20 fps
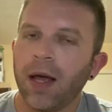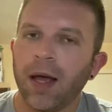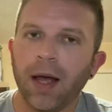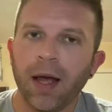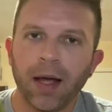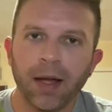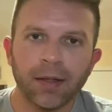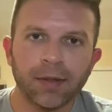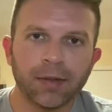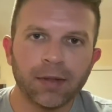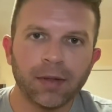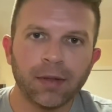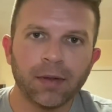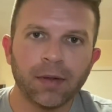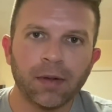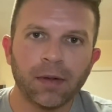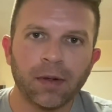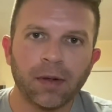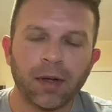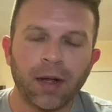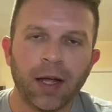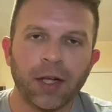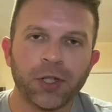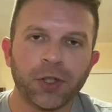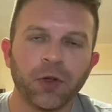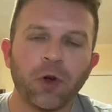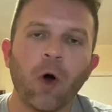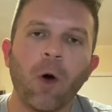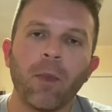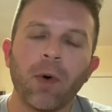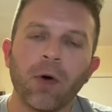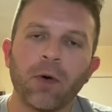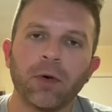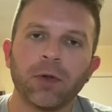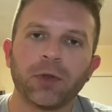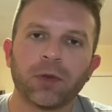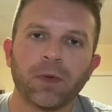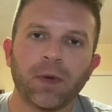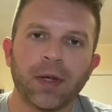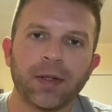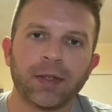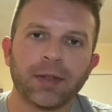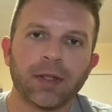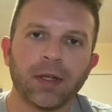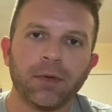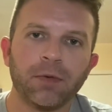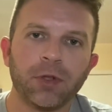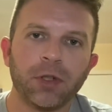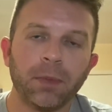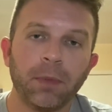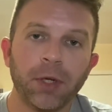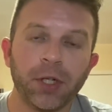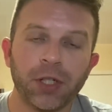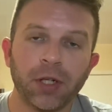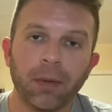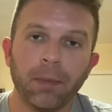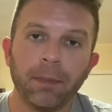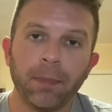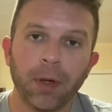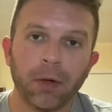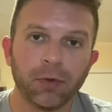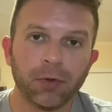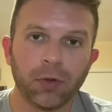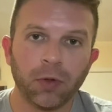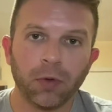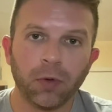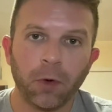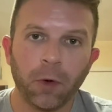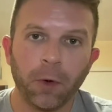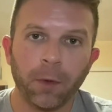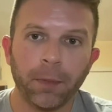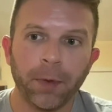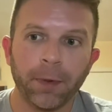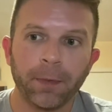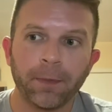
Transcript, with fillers: Essa é tida como uma continuação de Me Chame Pelo Seu Nome,